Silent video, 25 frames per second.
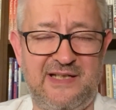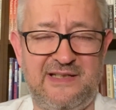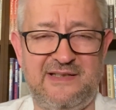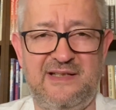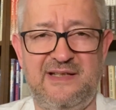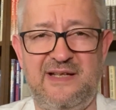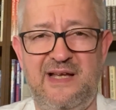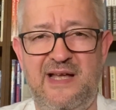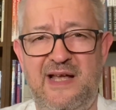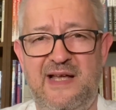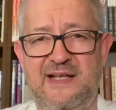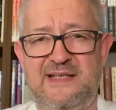i
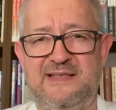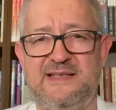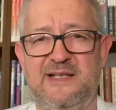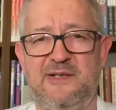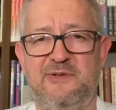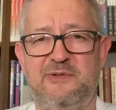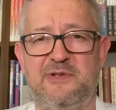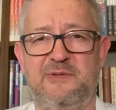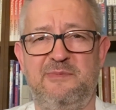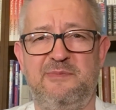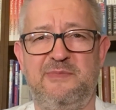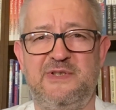
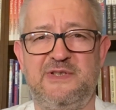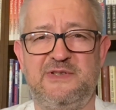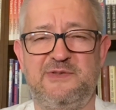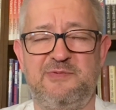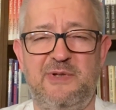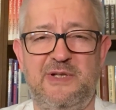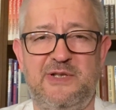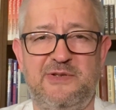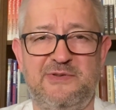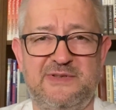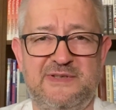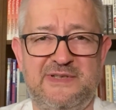całkiem
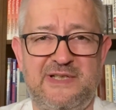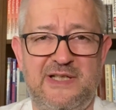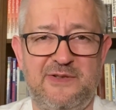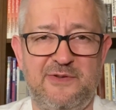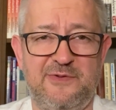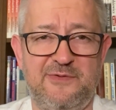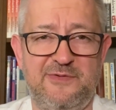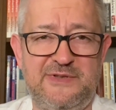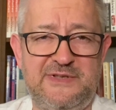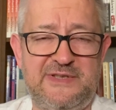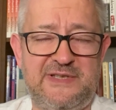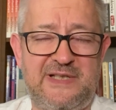niezłego
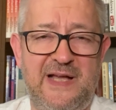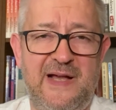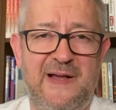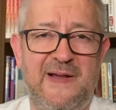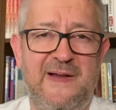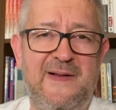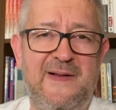stanowiska.